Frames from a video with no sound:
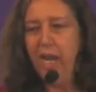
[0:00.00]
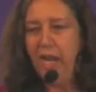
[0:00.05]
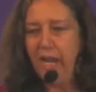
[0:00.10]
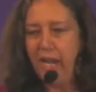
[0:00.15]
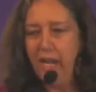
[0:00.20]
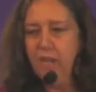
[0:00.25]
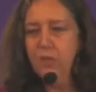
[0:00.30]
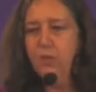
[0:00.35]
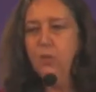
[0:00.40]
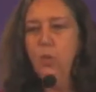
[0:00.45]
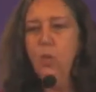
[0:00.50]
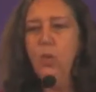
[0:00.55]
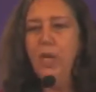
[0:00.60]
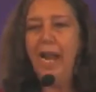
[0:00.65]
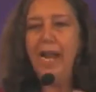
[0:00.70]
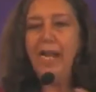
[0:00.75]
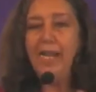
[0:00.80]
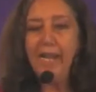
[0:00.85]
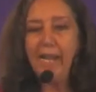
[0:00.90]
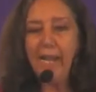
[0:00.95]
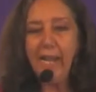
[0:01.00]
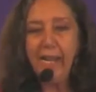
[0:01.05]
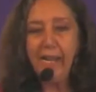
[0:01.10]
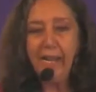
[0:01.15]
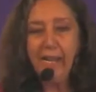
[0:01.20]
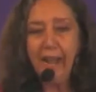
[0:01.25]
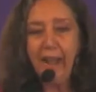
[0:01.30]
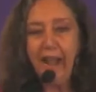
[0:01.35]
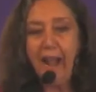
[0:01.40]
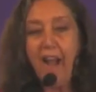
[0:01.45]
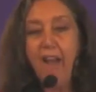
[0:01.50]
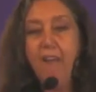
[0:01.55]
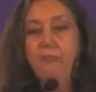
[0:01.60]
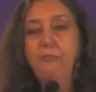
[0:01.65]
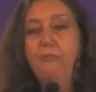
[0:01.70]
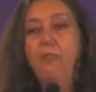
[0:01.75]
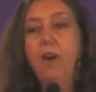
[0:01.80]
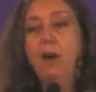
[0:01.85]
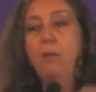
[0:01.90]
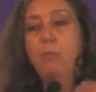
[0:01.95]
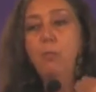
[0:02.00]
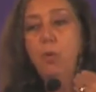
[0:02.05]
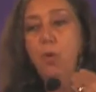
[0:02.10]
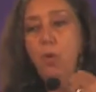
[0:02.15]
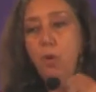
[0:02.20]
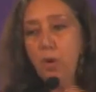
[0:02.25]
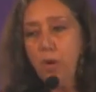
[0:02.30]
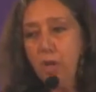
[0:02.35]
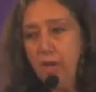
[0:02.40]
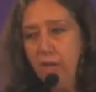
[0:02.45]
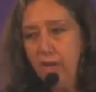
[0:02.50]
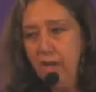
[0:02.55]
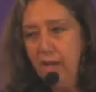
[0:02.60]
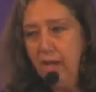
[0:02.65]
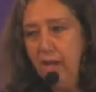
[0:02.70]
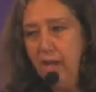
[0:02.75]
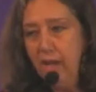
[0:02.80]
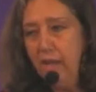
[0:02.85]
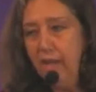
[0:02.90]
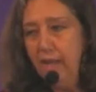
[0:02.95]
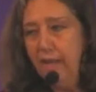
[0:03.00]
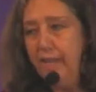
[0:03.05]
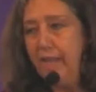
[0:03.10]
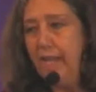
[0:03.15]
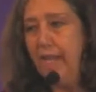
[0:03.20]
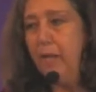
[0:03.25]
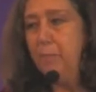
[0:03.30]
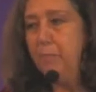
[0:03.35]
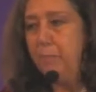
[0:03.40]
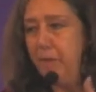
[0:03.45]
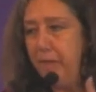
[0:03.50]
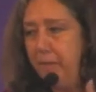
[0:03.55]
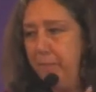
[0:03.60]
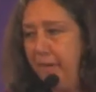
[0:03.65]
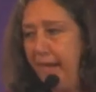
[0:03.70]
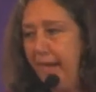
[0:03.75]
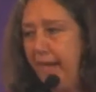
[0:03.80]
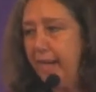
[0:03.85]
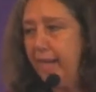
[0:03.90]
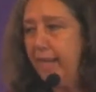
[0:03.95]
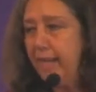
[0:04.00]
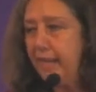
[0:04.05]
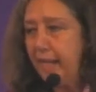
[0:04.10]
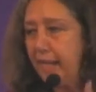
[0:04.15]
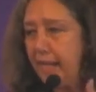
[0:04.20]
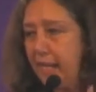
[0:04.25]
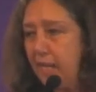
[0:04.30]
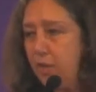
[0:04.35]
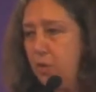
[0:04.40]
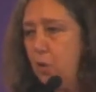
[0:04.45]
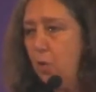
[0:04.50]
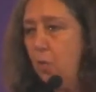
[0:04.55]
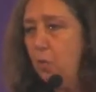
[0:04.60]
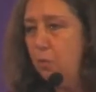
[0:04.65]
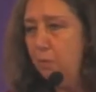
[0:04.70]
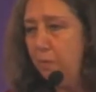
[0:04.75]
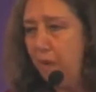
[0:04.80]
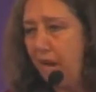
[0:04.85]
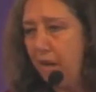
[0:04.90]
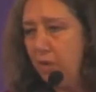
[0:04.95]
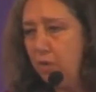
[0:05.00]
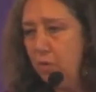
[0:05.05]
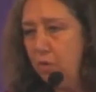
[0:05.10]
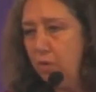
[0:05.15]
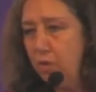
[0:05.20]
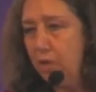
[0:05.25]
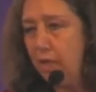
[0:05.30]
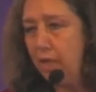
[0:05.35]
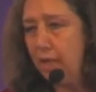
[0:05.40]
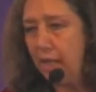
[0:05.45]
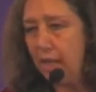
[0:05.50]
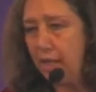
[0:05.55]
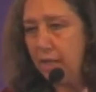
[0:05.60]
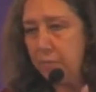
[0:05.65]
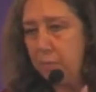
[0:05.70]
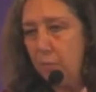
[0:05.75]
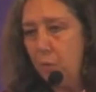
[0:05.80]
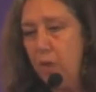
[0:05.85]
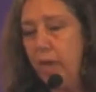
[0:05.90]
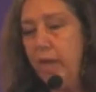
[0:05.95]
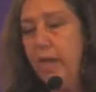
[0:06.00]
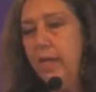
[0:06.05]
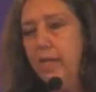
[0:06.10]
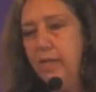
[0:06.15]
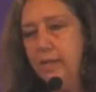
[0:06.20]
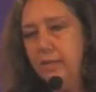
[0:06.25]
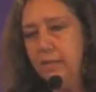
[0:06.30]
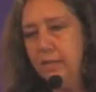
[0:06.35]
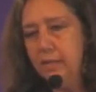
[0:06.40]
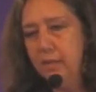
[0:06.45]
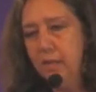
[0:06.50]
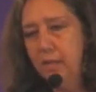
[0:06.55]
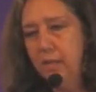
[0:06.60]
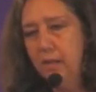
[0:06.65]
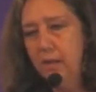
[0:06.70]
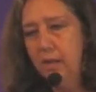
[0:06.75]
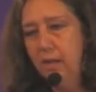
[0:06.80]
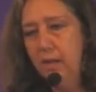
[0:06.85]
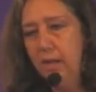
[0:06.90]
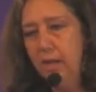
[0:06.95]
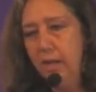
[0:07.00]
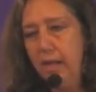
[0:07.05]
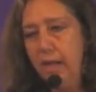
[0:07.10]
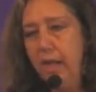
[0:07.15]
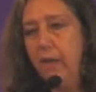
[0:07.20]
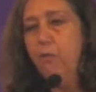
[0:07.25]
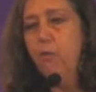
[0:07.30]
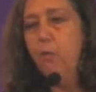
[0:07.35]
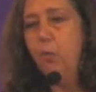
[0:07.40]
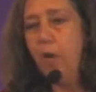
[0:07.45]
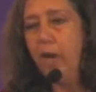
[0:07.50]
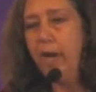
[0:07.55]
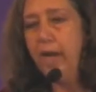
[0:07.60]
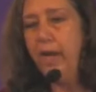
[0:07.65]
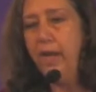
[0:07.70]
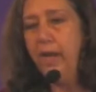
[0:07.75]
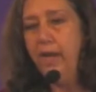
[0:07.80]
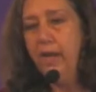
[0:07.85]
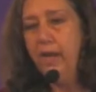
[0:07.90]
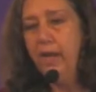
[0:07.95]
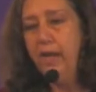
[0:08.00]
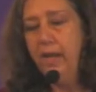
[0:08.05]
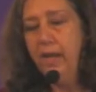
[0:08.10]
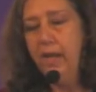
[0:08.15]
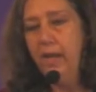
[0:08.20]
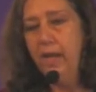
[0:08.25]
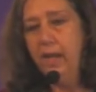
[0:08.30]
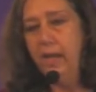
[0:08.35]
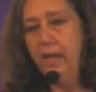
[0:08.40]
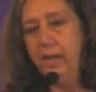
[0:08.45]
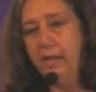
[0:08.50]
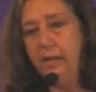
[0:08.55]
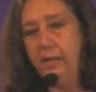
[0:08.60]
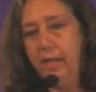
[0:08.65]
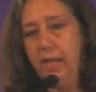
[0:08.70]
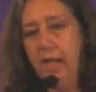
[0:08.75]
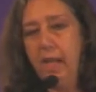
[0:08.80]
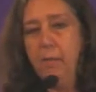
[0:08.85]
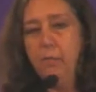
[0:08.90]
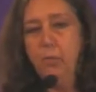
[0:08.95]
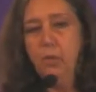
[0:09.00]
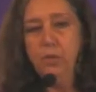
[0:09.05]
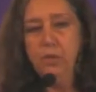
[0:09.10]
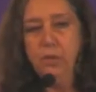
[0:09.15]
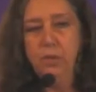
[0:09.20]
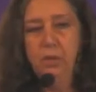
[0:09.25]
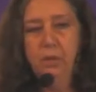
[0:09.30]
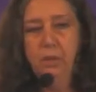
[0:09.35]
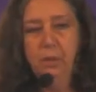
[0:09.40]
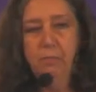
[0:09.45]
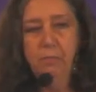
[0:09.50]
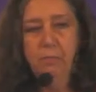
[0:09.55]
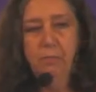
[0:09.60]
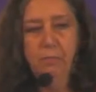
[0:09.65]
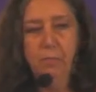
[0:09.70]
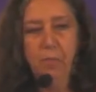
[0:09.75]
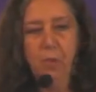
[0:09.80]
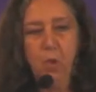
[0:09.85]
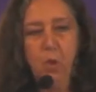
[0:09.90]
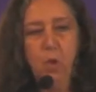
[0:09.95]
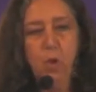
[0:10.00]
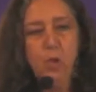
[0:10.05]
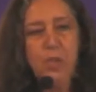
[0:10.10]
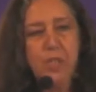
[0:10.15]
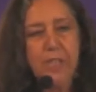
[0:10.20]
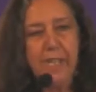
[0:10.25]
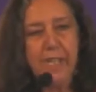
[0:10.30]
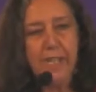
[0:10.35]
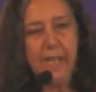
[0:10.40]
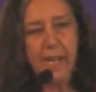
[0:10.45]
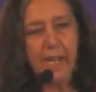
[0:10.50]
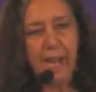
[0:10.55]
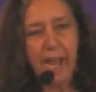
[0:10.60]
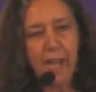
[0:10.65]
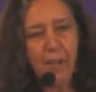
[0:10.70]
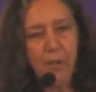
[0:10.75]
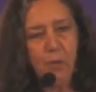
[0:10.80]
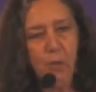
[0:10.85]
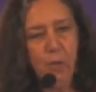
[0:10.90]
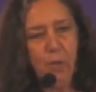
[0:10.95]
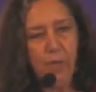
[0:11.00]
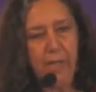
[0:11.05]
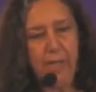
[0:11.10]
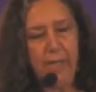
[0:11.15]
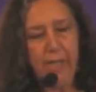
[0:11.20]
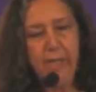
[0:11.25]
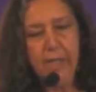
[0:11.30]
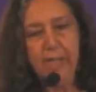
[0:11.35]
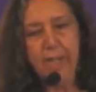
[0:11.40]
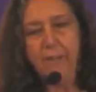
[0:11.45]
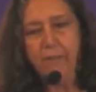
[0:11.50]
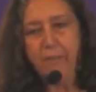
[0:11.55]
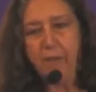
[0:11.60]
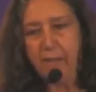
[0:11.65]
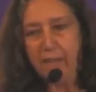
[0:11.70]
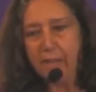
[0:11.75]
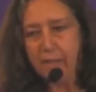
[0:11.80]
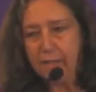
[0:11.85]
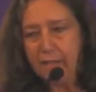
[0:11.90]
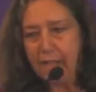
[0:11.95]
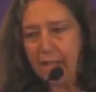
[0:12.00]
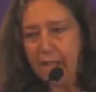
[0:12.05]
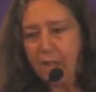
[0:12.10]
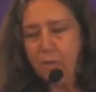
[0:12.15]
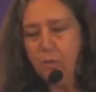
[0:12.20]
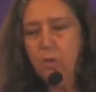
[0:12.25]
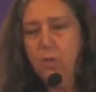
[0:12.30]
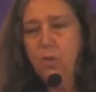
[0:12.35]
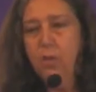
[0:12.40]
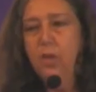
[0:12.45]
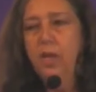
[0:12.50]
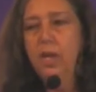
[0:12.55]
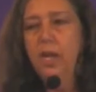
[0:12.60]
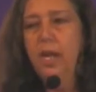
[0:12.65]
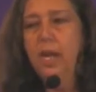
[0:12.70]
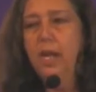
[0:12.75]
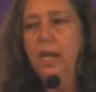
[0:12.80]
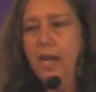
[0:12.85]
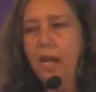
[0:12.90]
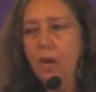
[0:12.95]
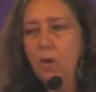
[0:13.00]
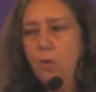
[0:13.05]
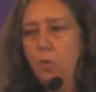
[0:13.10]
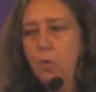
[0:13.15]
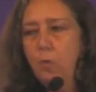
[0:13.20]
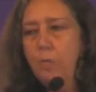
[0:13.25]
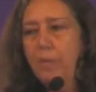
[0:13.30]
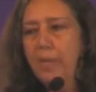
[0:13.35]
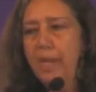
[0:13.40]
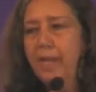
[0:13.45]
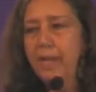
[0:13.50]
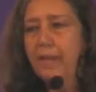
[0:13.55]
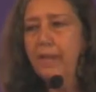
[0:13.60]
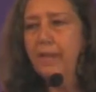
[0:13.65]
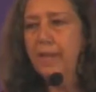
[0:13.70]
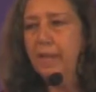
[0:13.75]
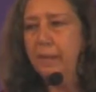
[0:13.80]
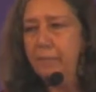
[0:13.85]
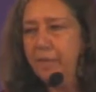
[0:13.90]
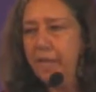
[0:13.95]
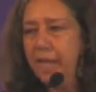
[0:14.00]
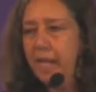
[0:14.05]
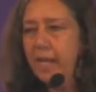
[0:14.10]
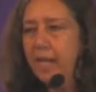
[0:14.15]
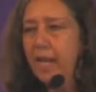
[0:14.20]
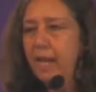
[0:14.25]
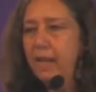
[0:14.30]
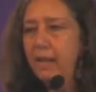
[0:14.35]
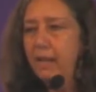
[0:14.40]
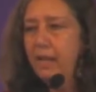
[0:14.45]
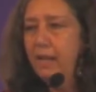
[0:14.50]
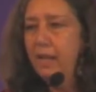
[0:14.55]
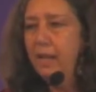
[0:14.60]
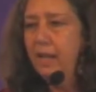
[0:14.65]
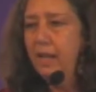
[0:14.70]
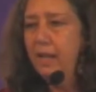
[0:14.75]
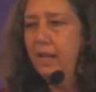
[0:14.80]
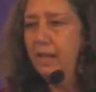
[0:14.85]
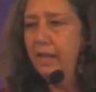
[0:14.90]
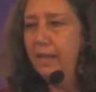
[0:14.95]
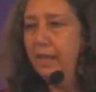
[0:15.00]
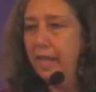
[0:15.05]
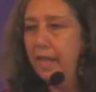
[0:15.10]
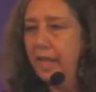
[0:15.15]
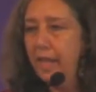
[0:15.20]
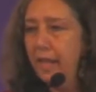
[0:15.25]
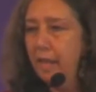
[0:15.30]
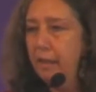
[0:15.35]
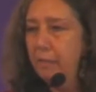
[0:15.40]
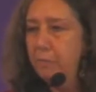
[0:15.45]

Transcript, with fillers: es una ley a favor del primer derecho humano de las mujeres, que fue eh, digamos, mm, considerado y refrendado en la cumbre de Viena de